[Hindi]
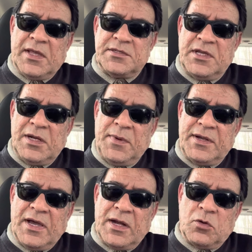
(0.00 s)
जेल में
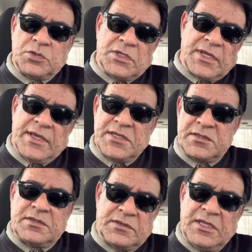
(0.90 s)
डाल उसका तो केस
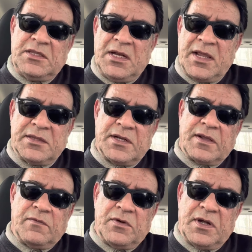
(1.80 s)
तीन दिन के अंदर
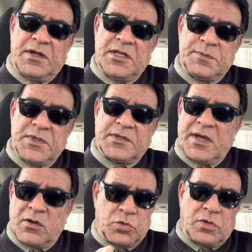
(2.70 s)
उन्होंने डिसमिस
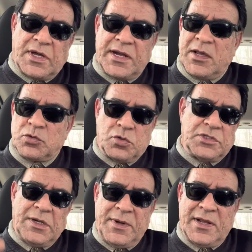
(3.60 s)
कर उसको करके उसको
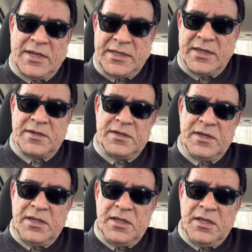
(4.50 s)
जेल में डाल दिया
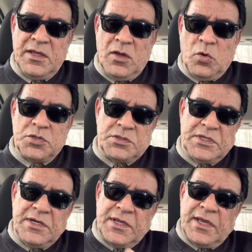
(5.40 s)
और
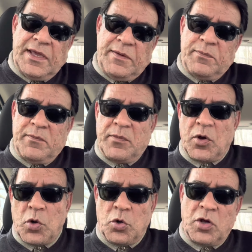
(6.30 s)
जिनके
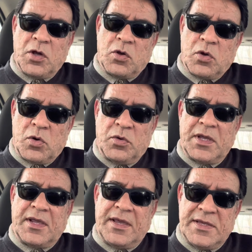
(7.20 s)
करोड़ों के करोड़ों
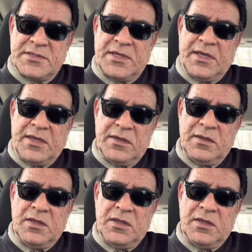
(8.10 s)
के केस हैं